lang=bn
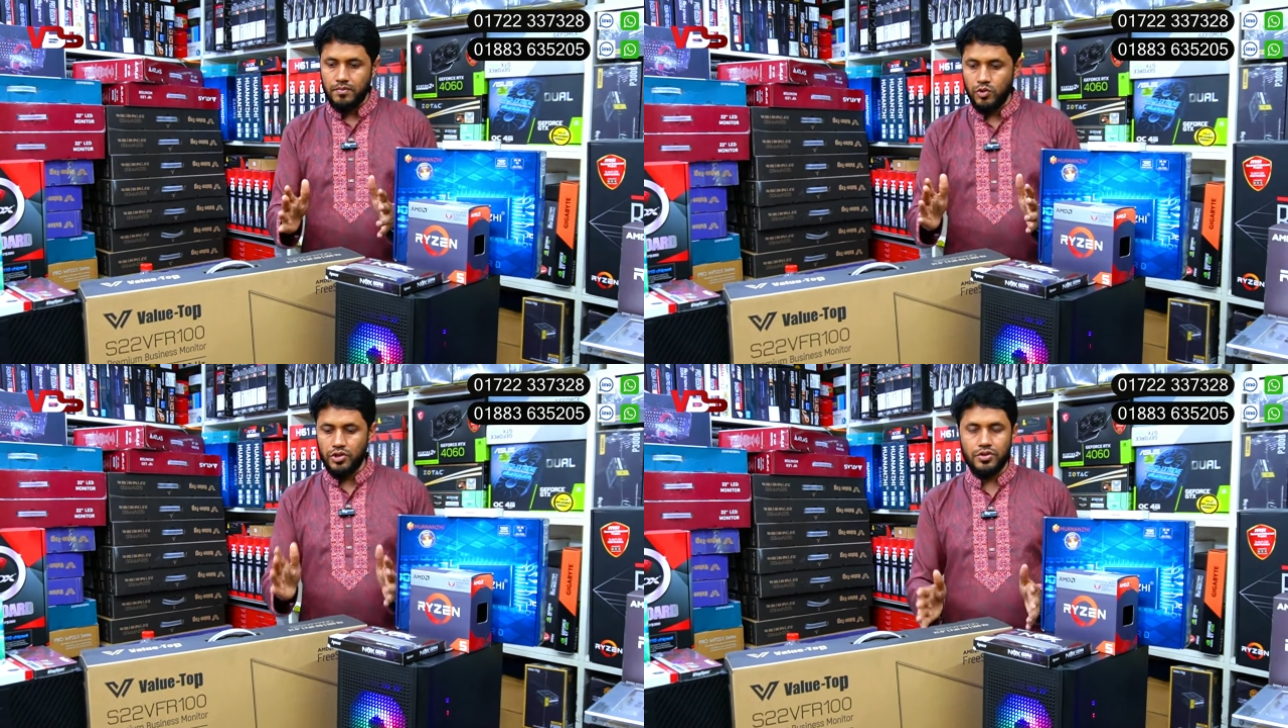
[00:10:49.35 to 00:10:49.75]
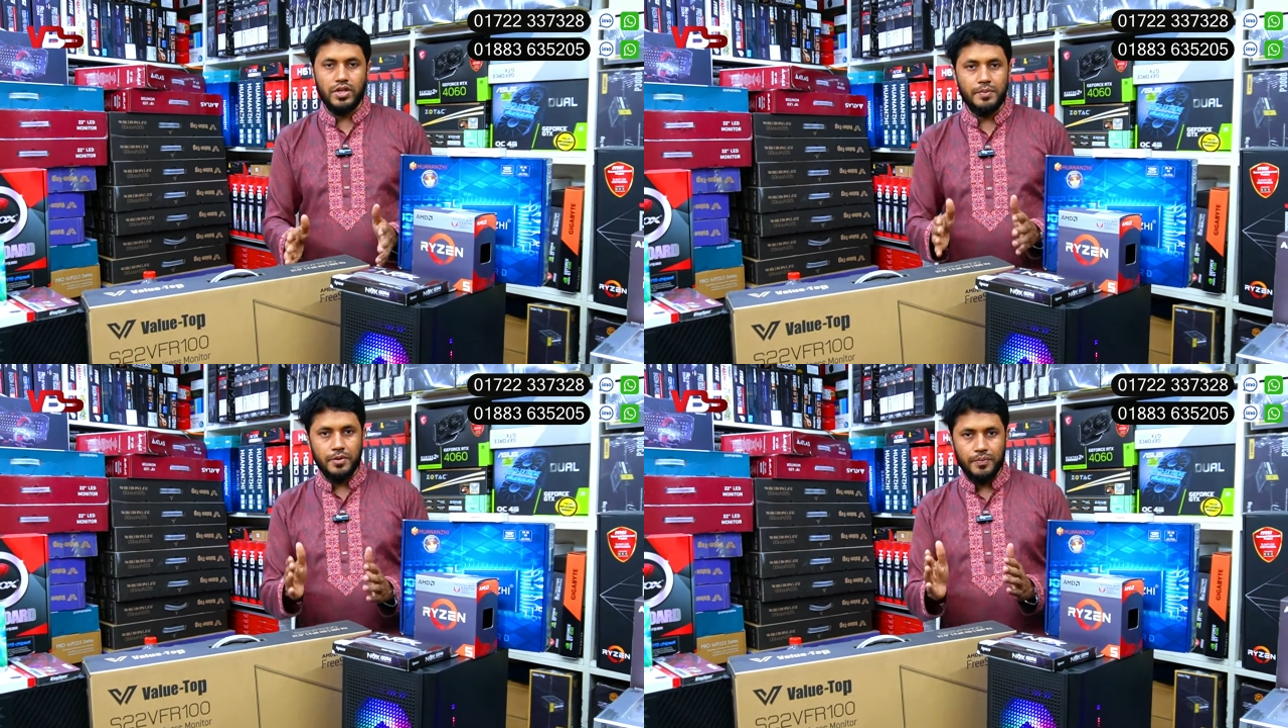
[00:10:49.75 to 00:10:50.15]

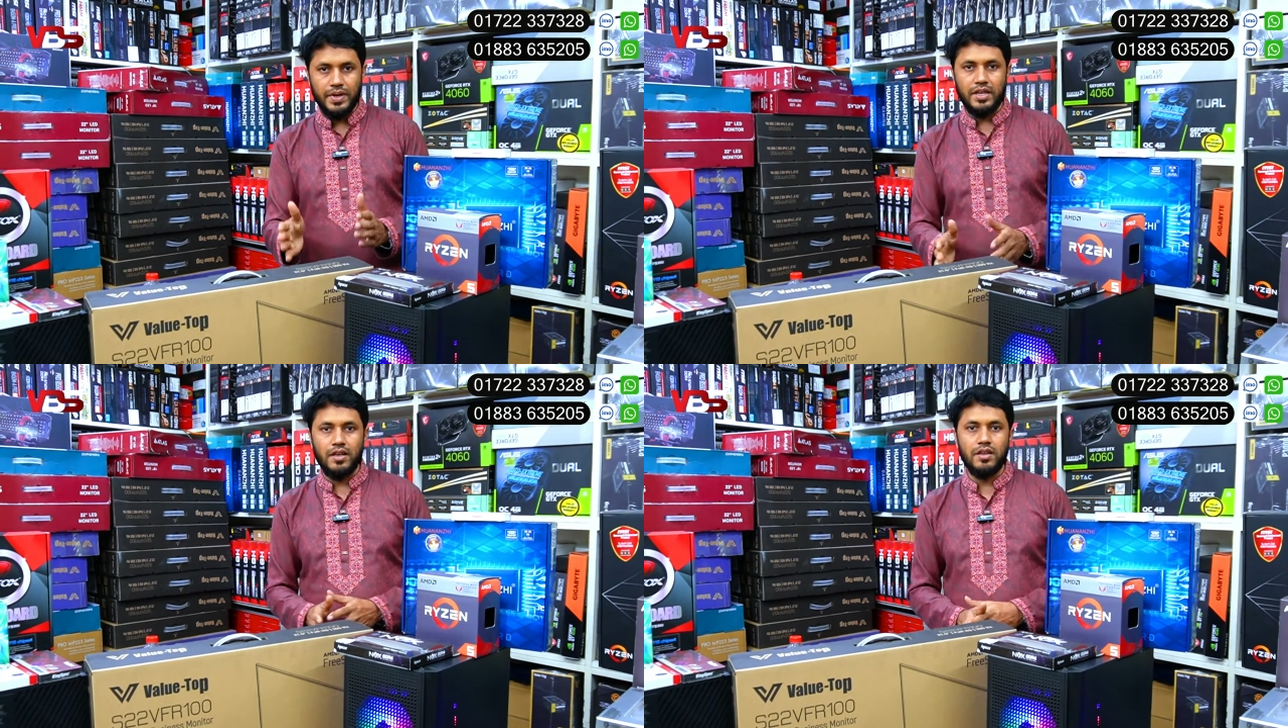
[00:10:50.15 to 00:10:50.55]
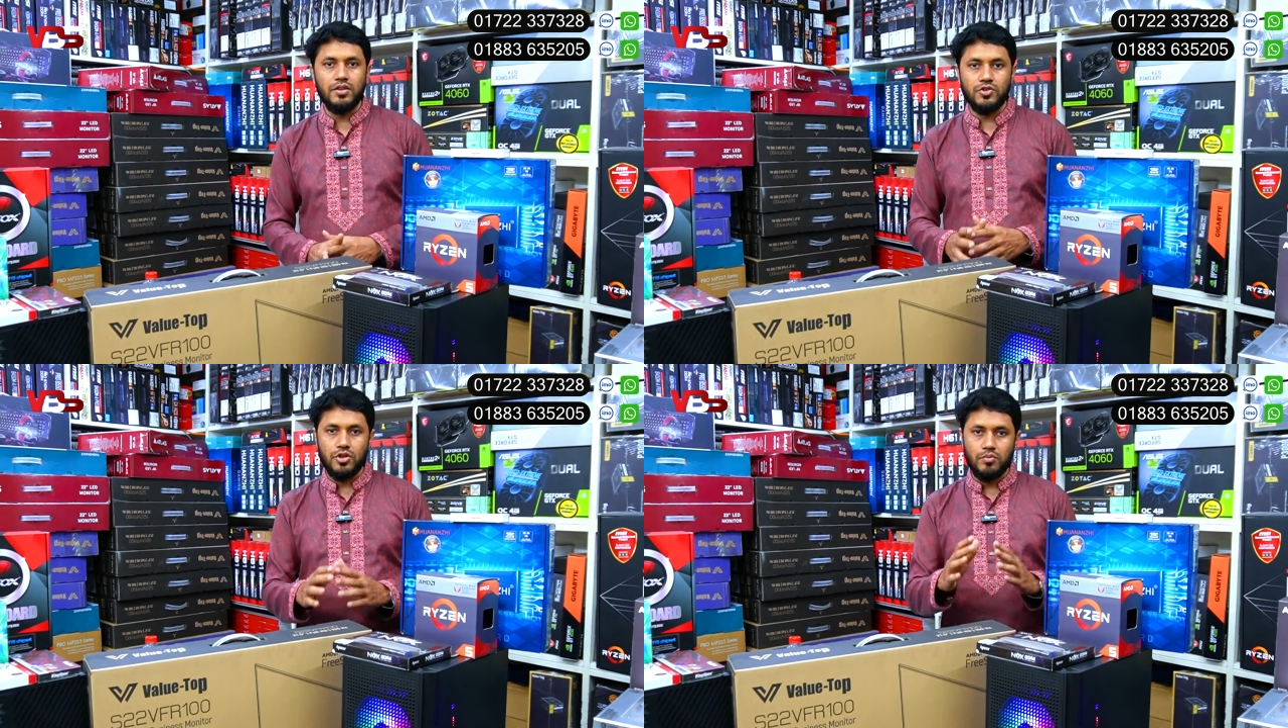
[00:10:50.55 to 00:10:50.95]
মনিটর এবং ফ্যানেল
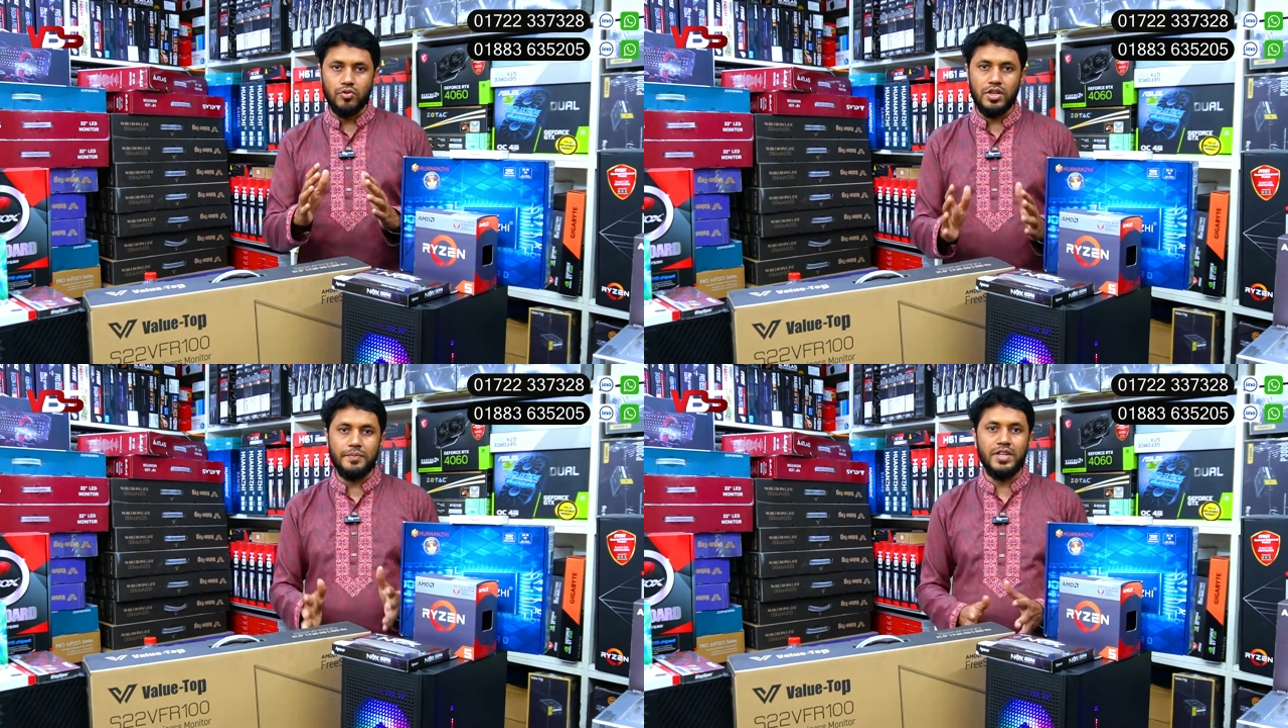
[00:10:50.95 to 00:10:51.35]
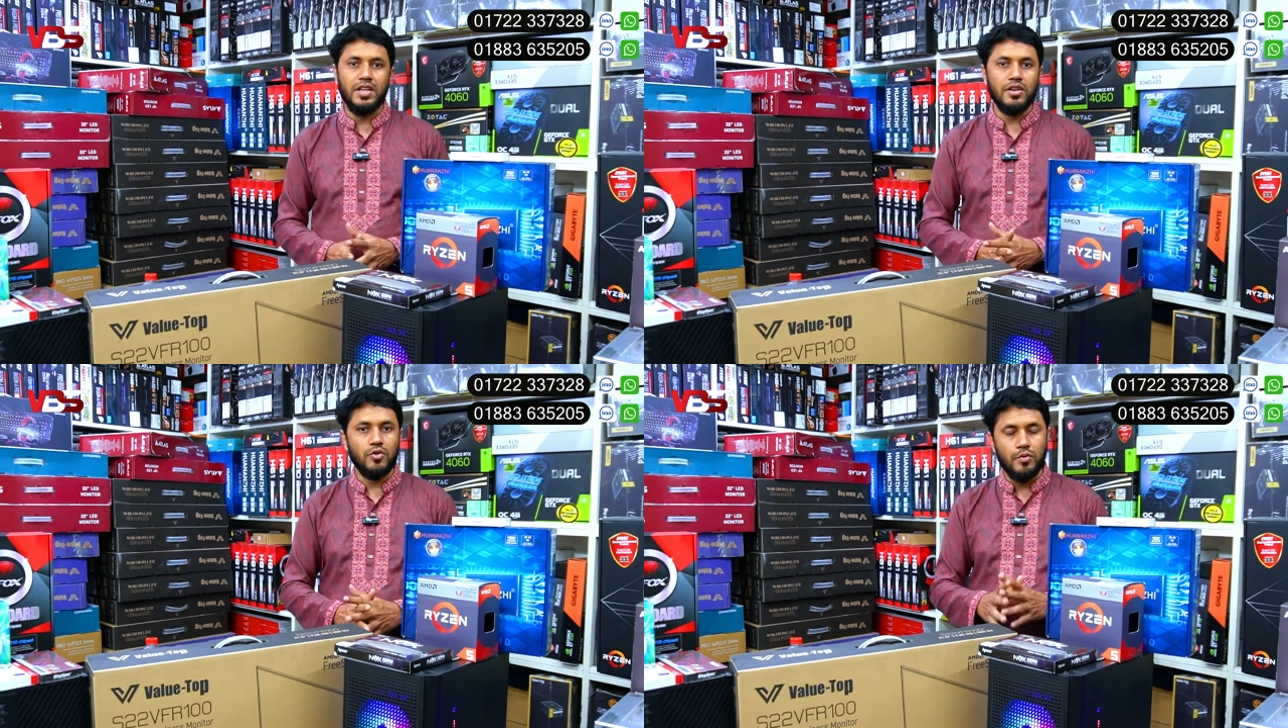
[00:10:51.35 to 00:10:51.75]
সবগুলা
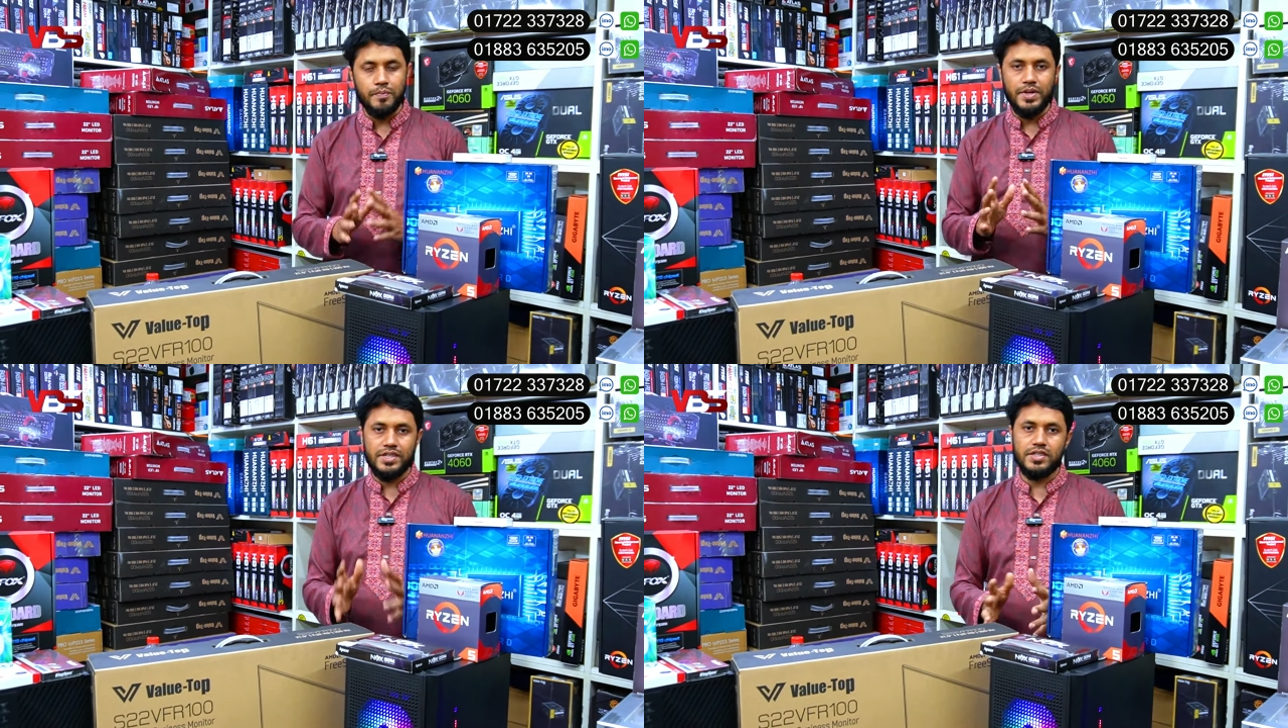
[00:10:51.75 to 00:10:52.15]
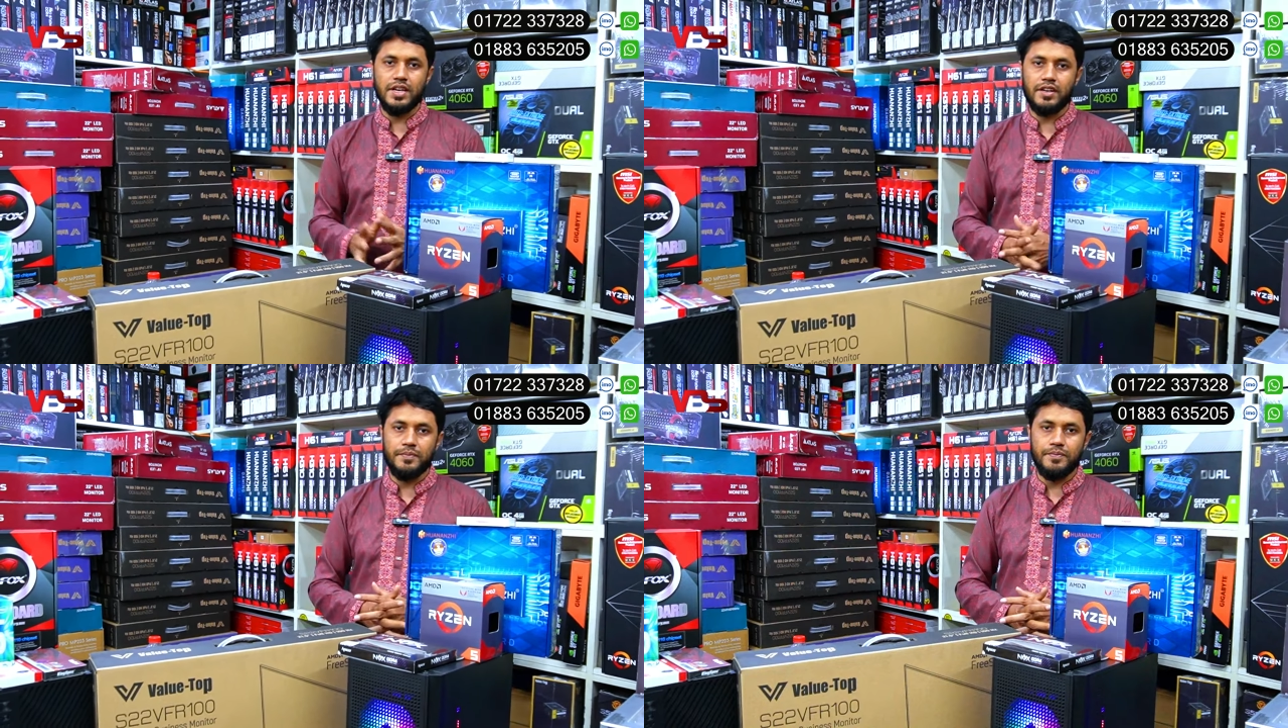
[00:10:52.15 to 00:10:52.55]
মিলিয়ে খুব বেস্ট
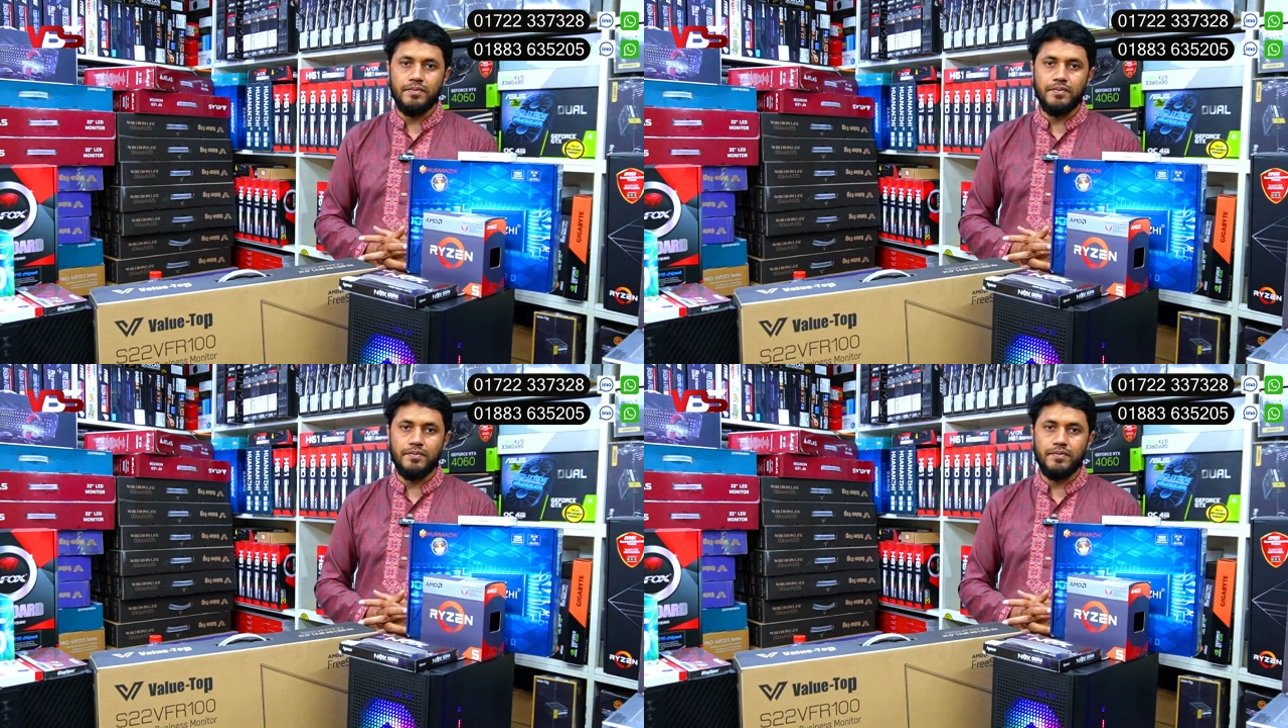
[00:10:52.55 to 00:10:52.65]
একটা